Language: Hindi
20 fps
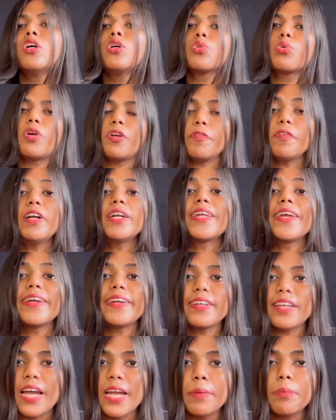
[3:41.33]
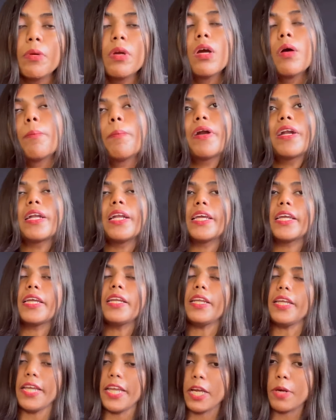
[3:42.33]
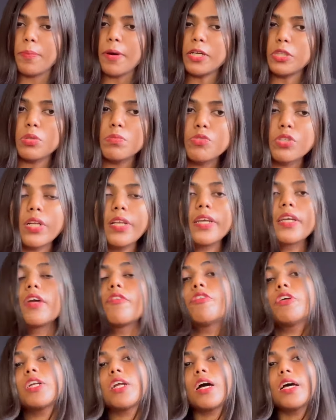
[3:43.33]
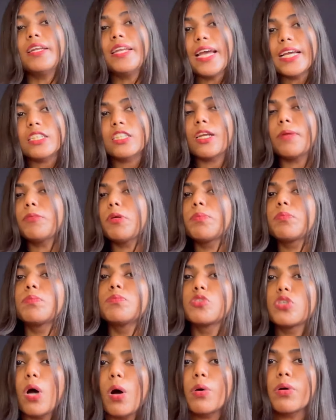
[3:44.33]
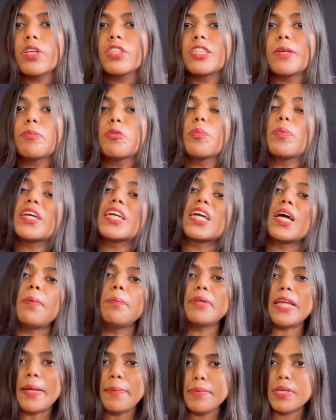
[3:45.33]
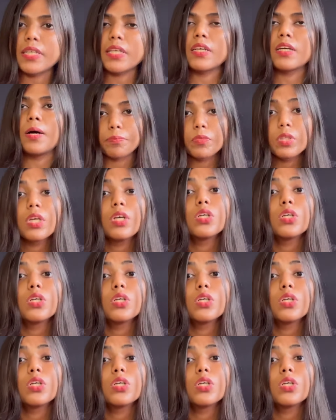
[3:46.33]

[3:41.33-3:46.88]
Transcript: तो इट विल टेक टाइम बट लेकिन एक बार तुम चले गए फिर नेक्स्ट टाइम जब तुम जाओगे तब तुम्हें कम टाइम लगेगा